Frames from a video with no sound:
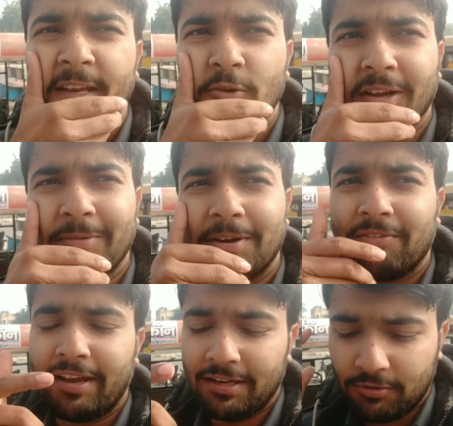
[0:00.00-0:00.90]
नहीं होगा बट
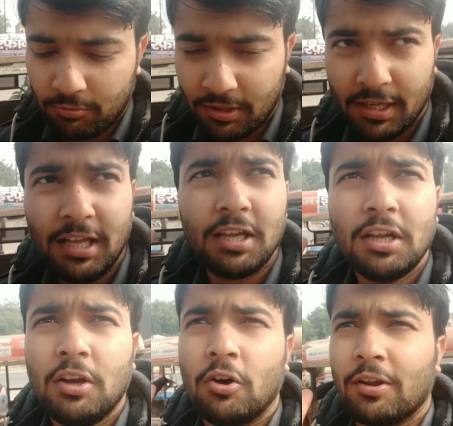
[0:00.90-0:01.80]
फाइनली खुल गया
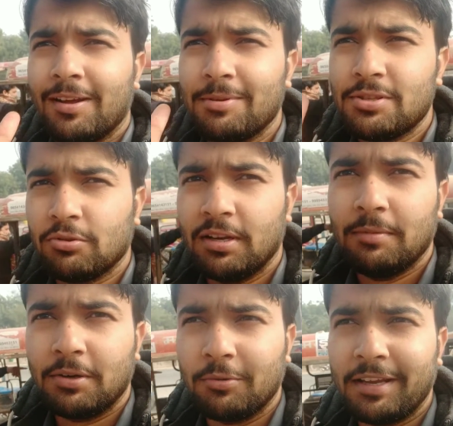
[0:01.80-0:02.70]
और अमन छोले
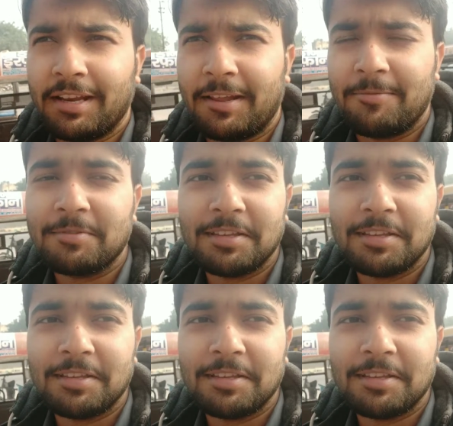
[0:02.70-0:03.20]
भटूरे के नाम